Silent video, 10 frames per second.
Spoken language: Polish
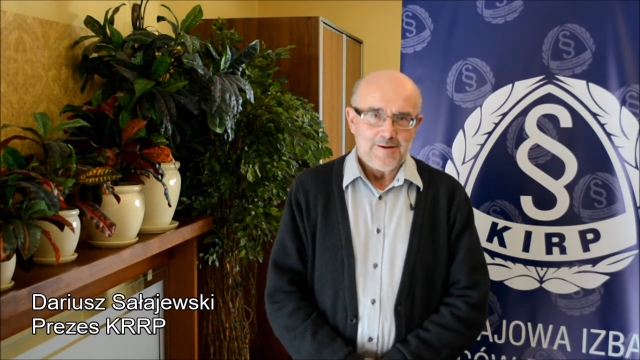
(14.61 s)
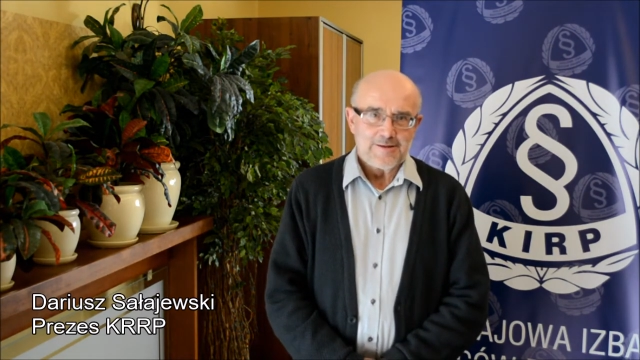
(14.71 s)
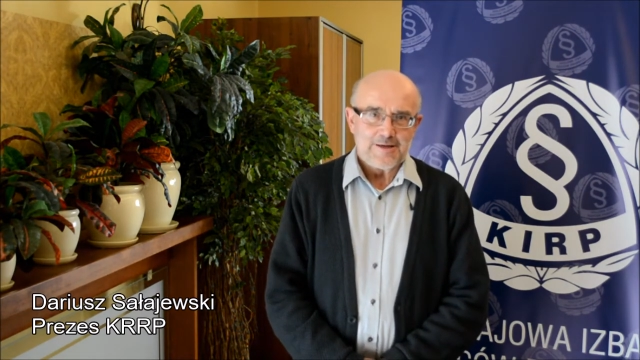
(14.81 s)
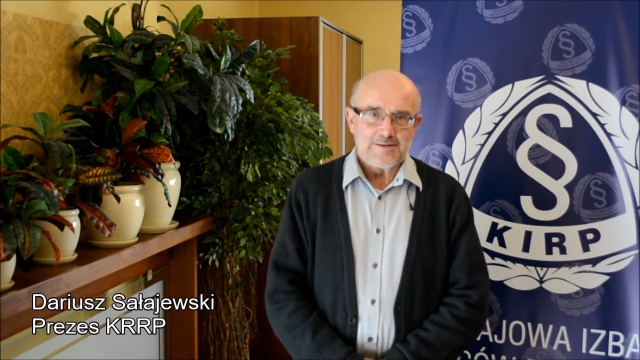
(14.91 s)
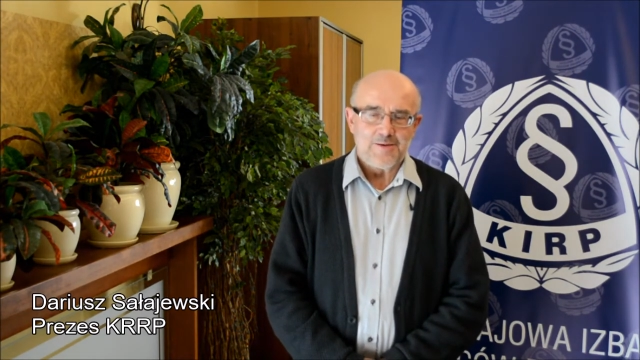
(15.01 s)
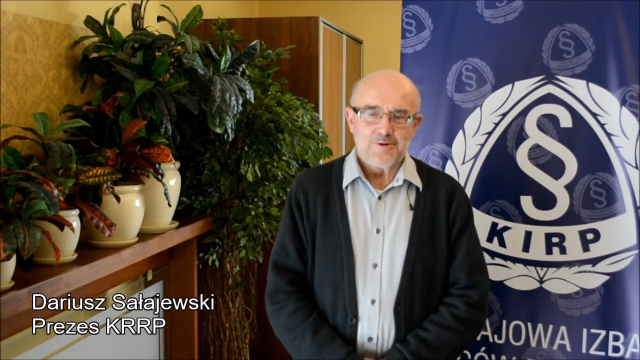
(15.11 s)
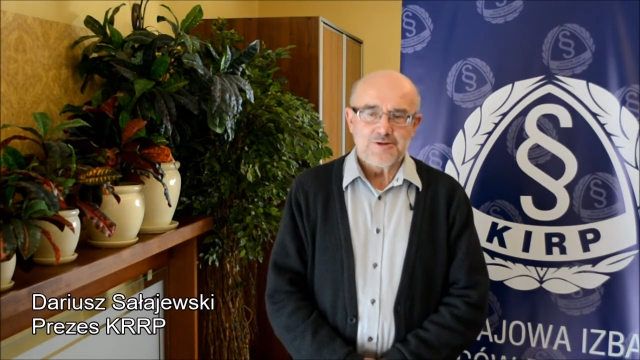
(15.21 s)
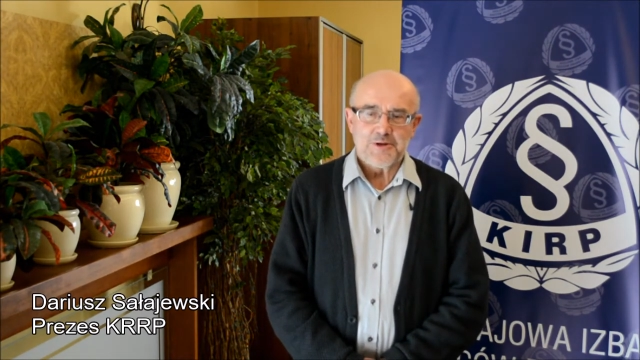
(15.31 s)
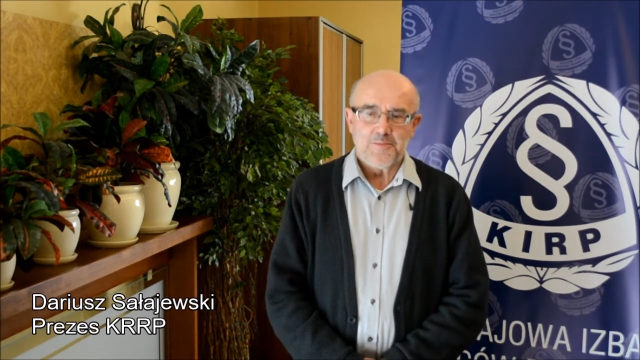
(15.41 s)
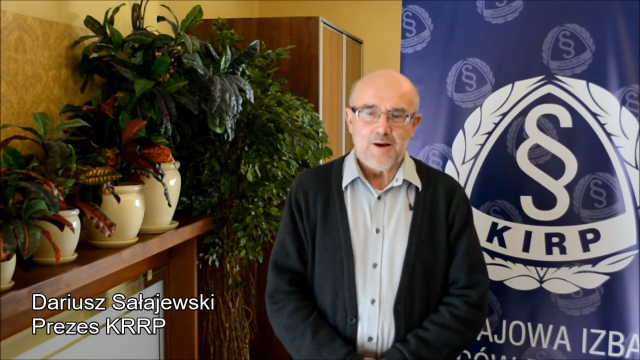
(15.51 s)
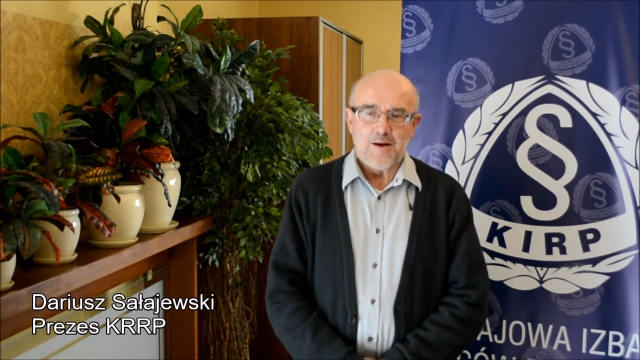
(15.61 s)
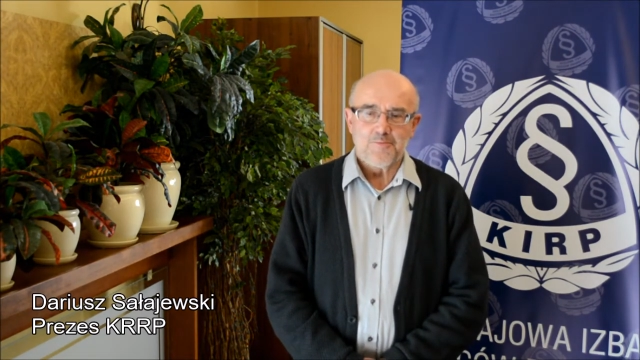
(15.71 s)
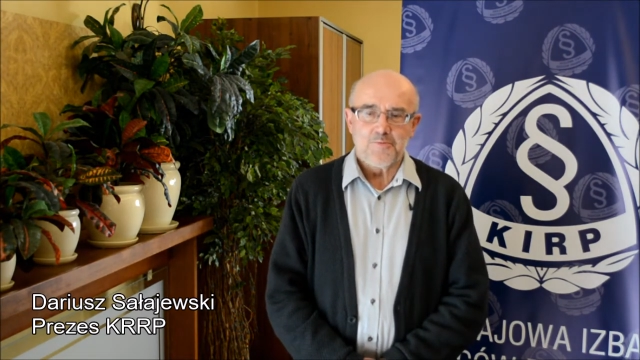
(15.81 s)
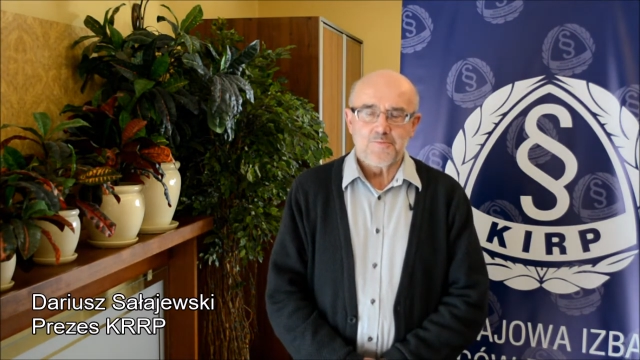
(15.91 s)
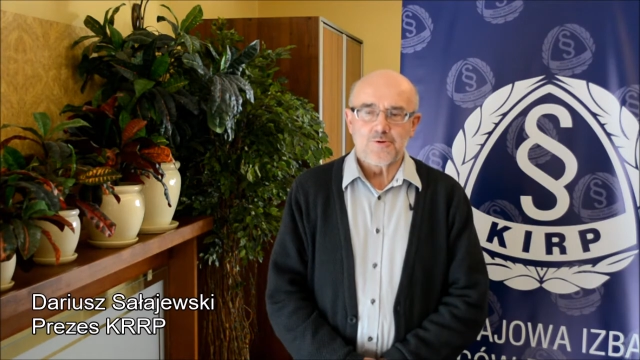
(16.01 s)
Czasami trzeba
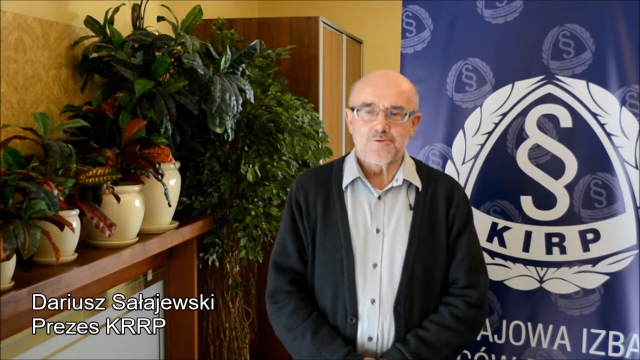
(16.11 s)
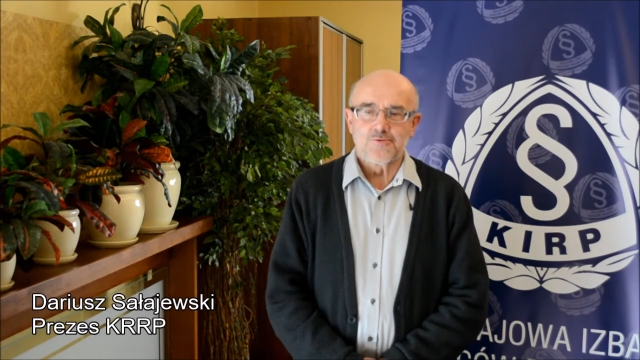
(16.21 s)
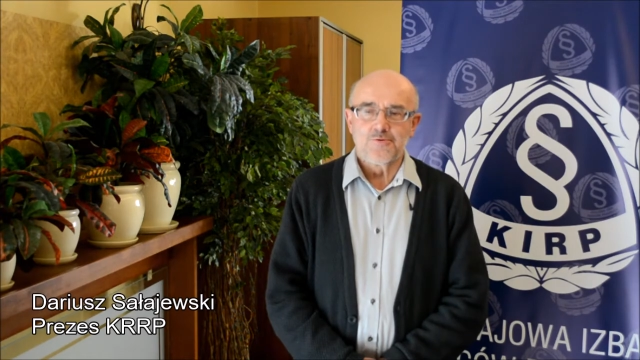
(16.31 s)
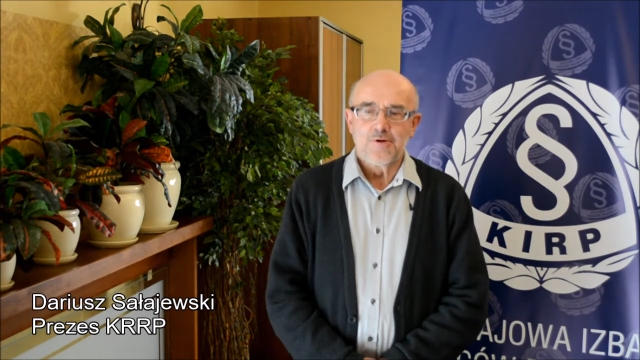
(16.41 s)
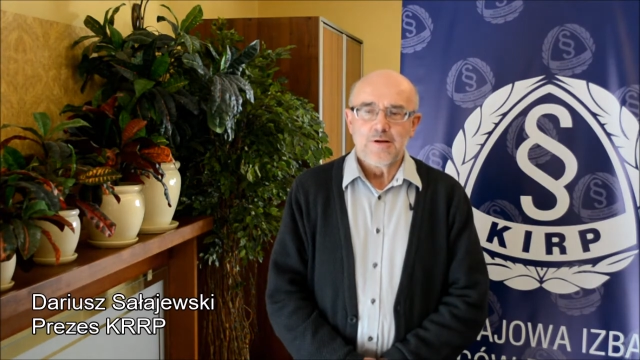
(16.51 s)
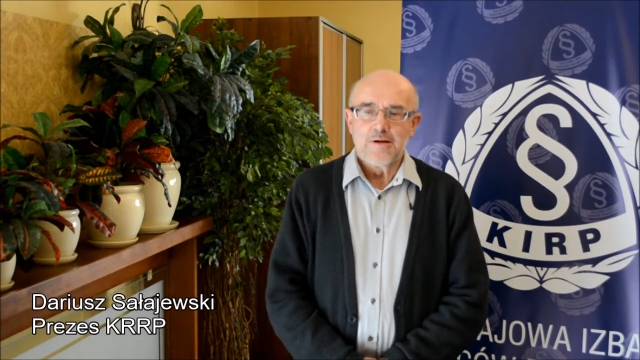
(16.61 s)
po prostu